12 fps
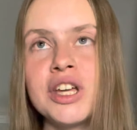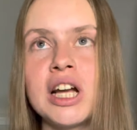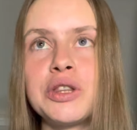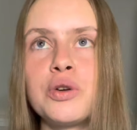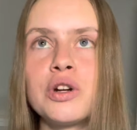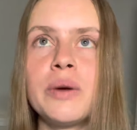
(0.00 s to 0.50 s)
в
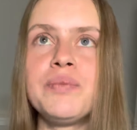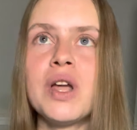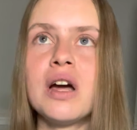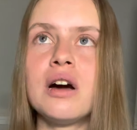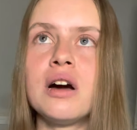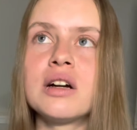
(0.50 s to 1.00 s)
которых
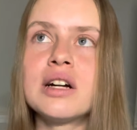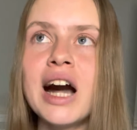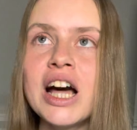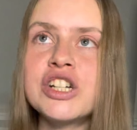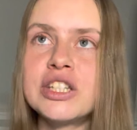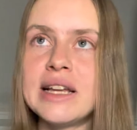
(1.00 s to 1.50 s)
а,
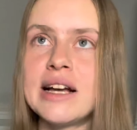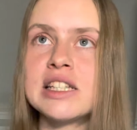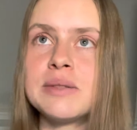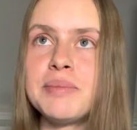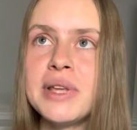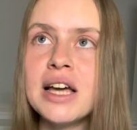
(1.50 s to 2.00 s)
каждый
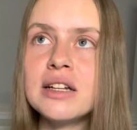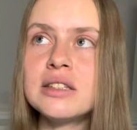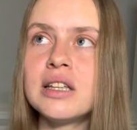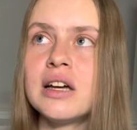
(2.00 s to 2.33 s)
аспект